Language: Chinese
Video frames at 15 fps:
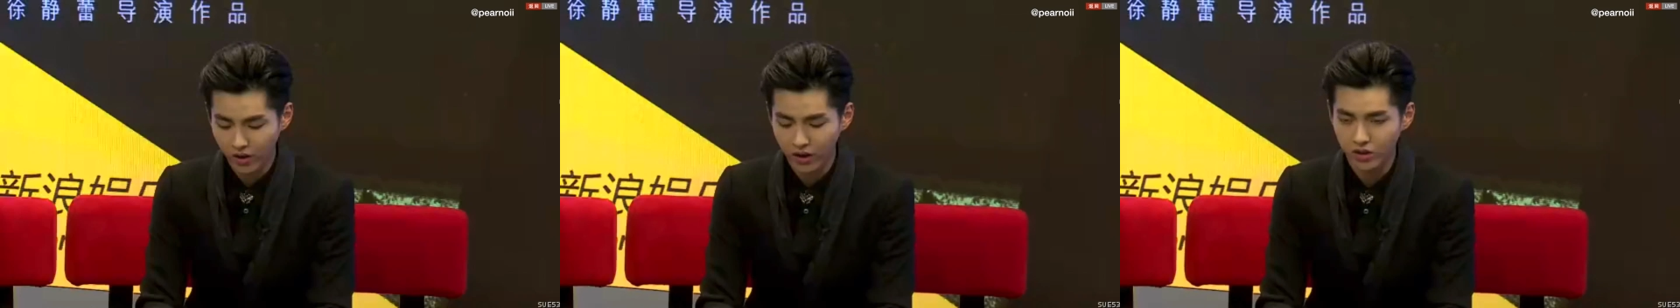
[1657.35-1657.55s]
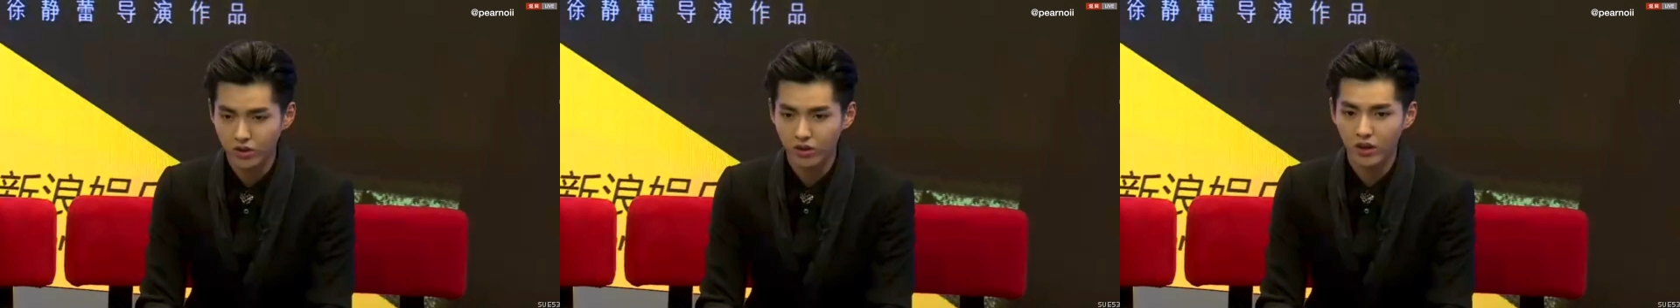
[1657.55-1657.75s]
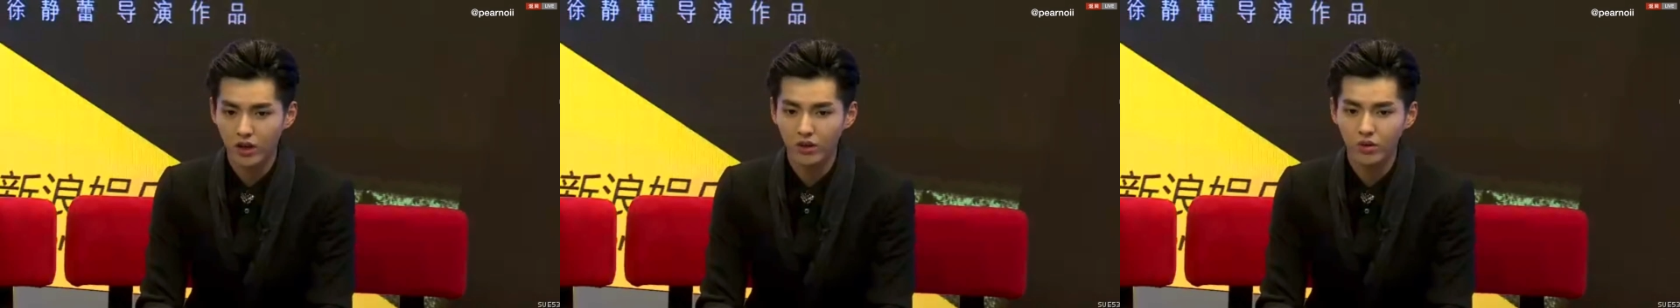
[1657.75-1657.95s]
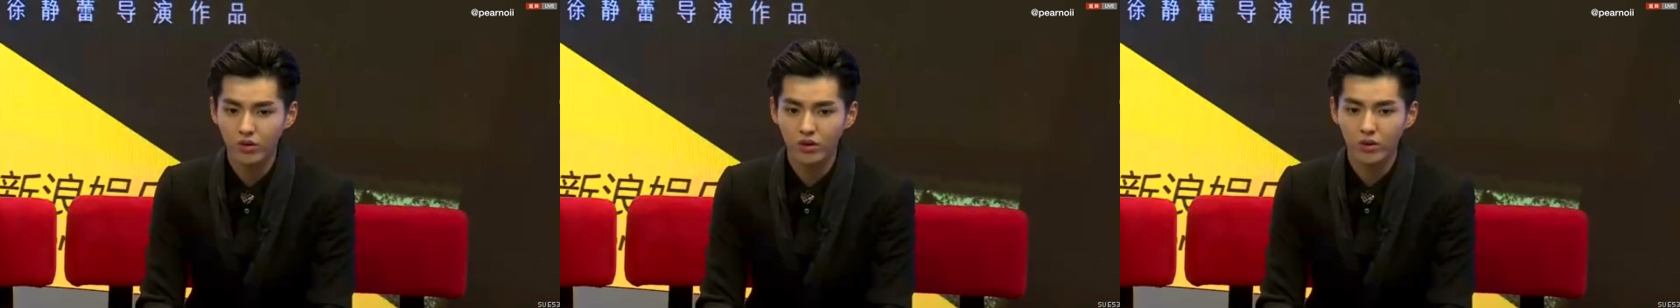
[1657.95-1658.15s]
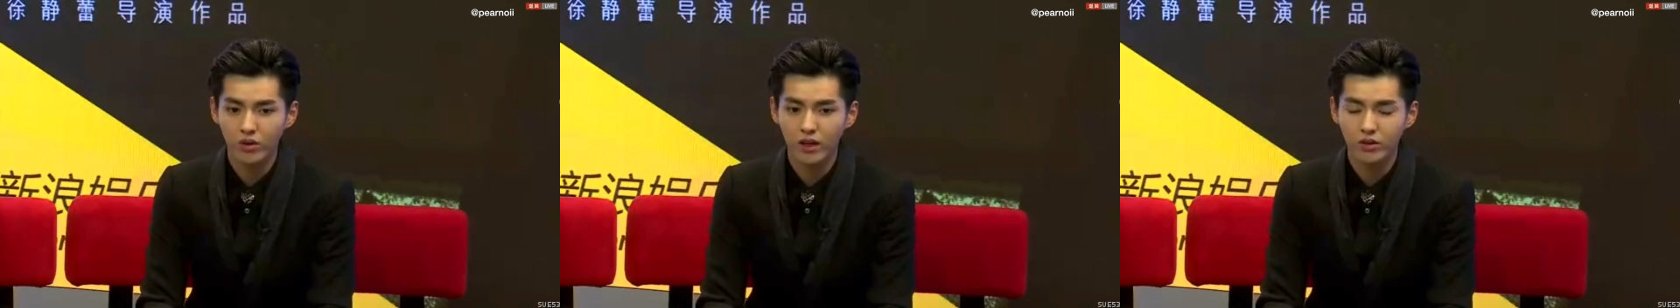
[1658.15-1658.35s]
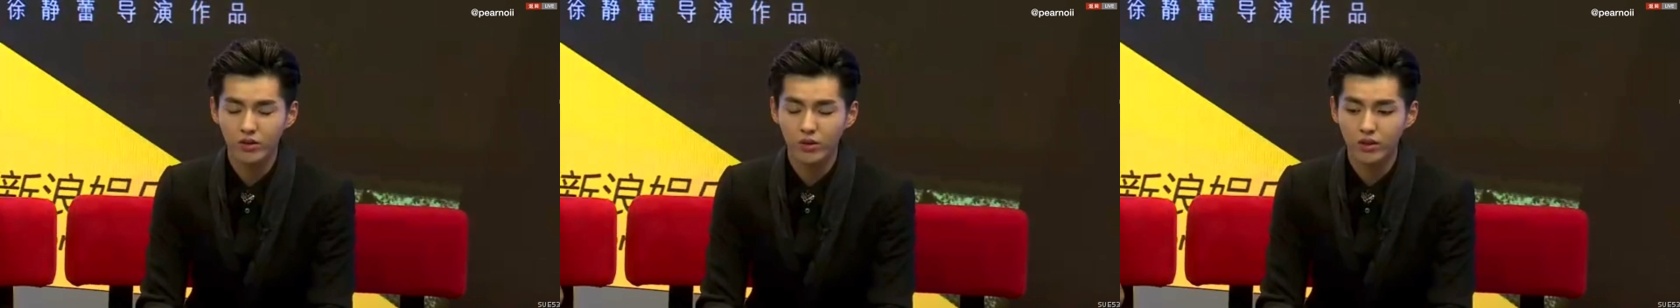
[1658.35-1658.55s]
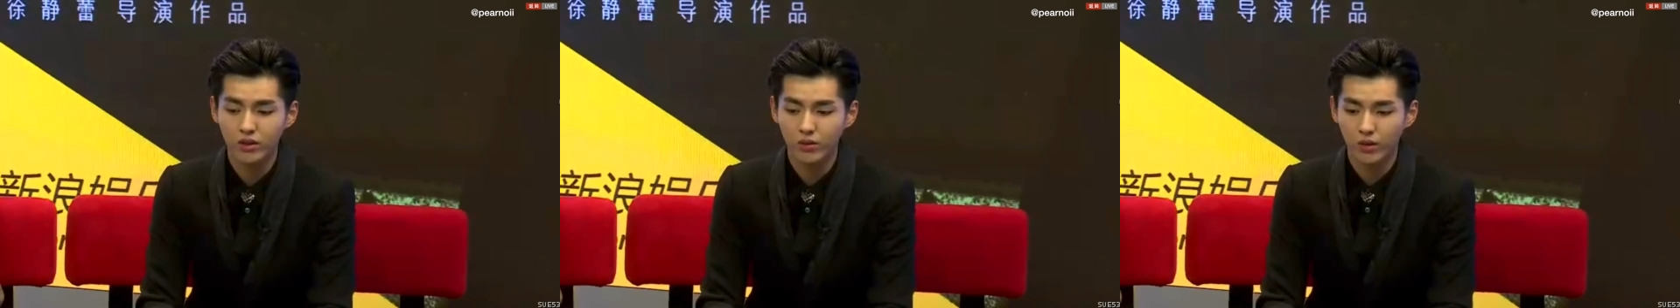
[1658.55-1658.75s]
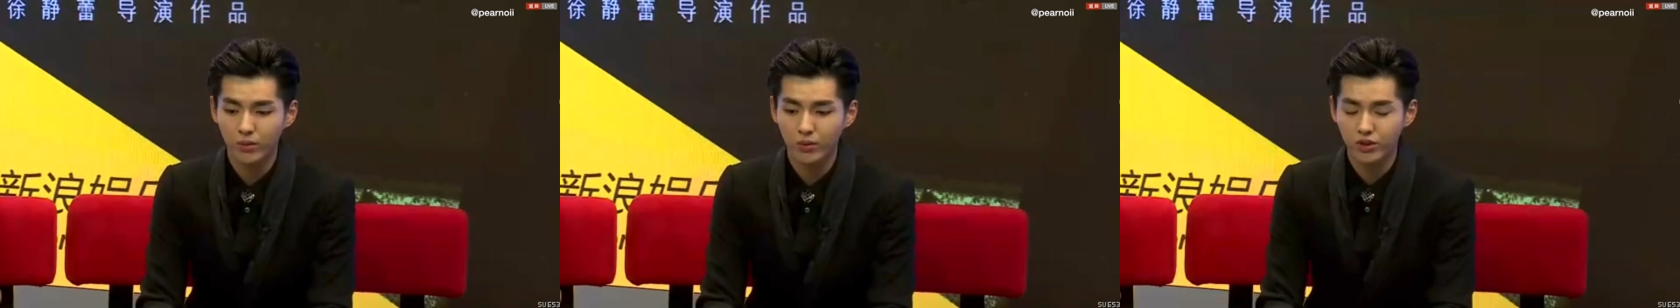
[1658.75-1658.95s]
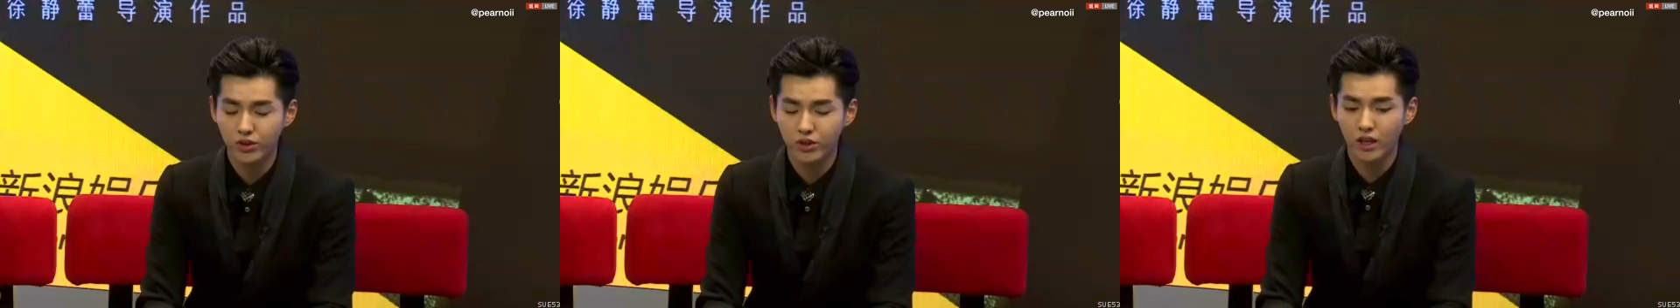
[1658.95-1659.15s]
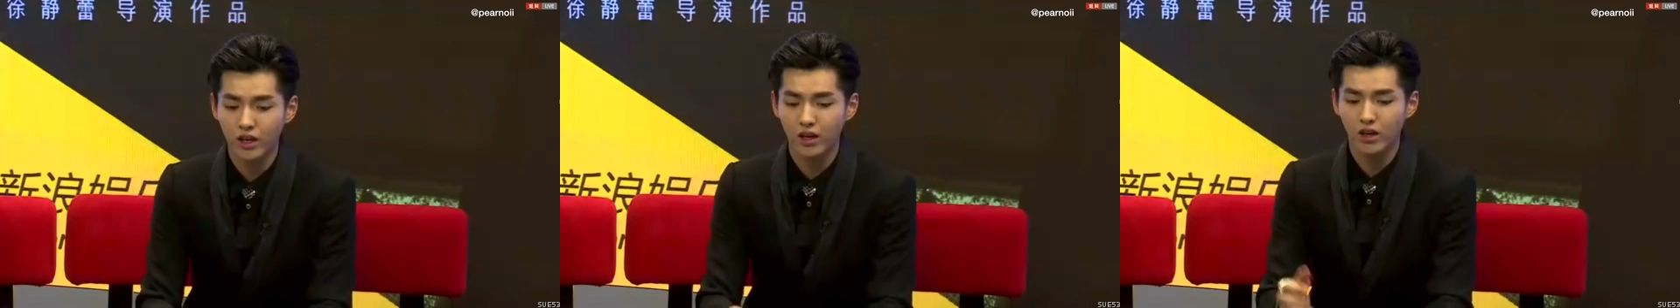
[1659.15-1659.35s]
馈很重要，因为对于我来说，我我不
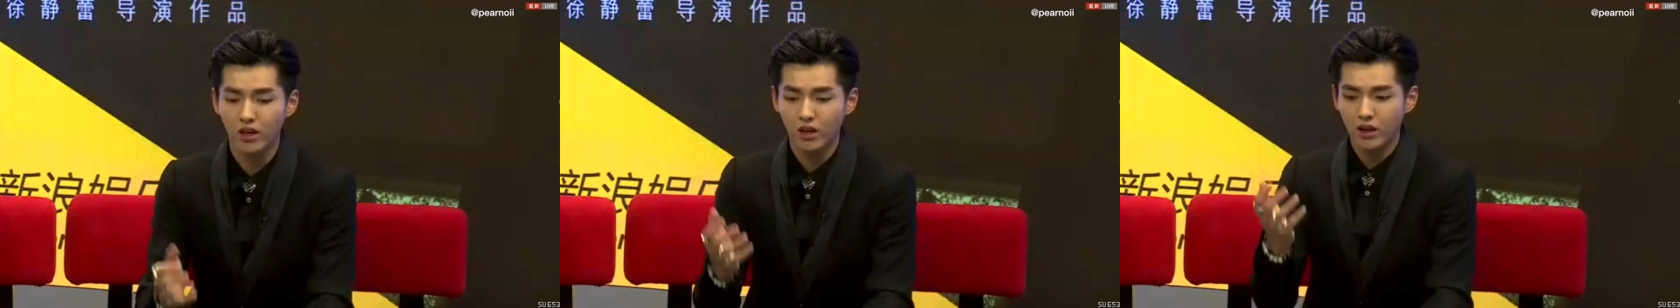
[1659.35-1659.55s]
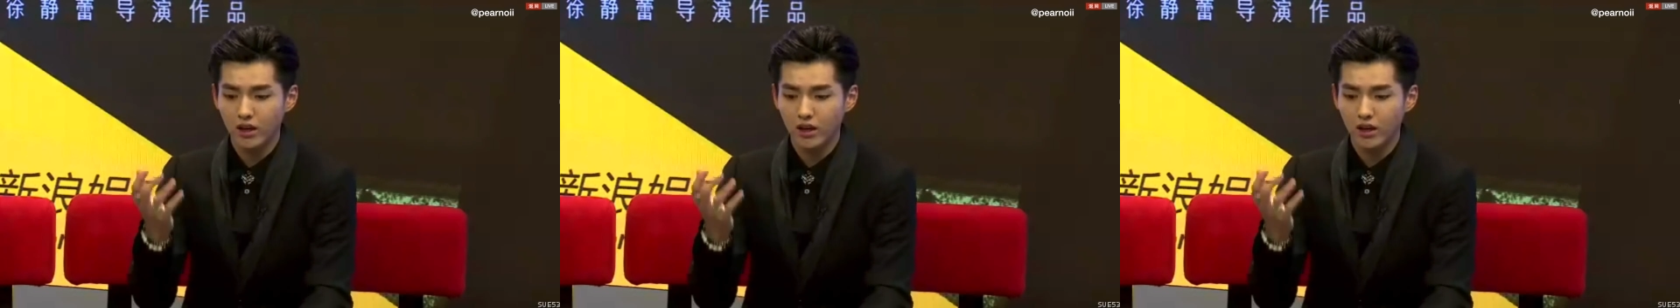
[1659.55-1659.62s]
知道